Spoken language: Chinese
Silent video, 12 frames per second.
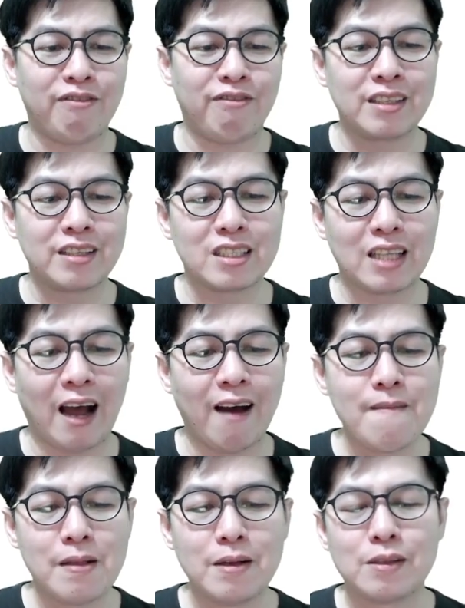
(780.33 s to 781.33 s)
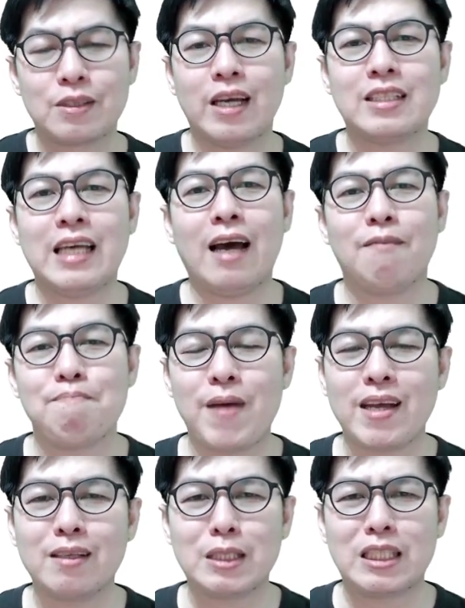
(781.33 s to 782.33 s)
方式打，所以这样被
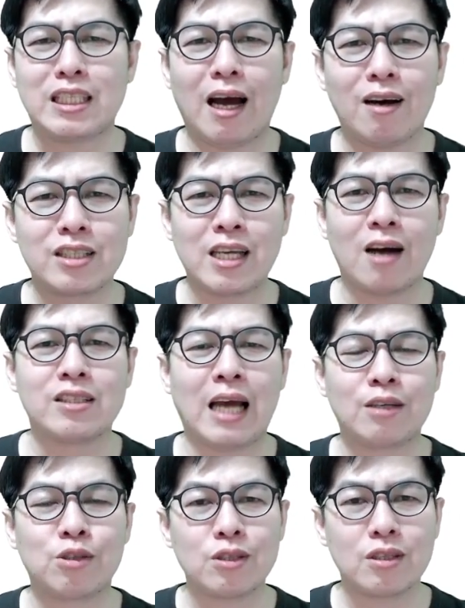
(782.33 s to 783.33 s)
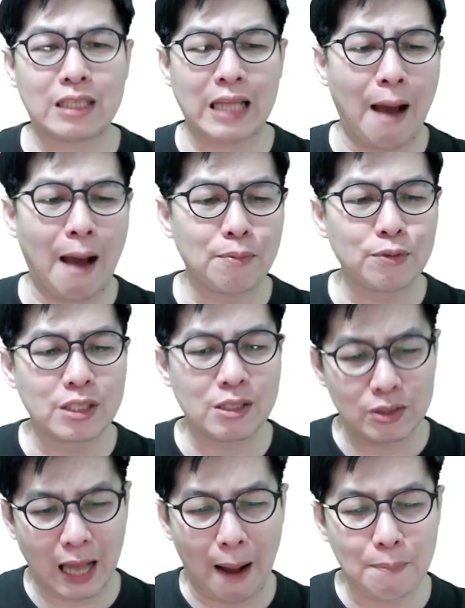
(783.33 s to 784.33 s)
一直消耗消耗下去，就打不
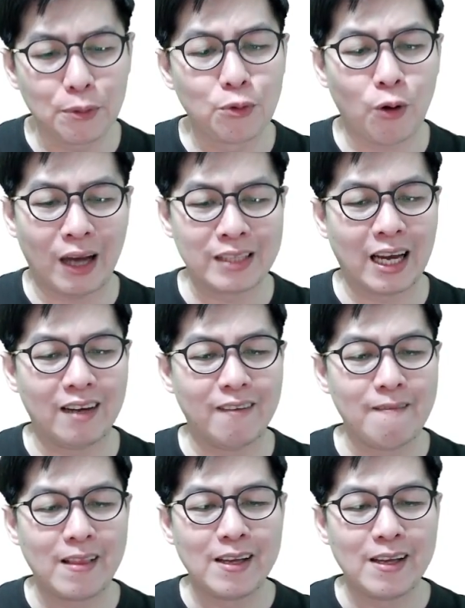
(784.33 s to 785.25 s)
打不完了。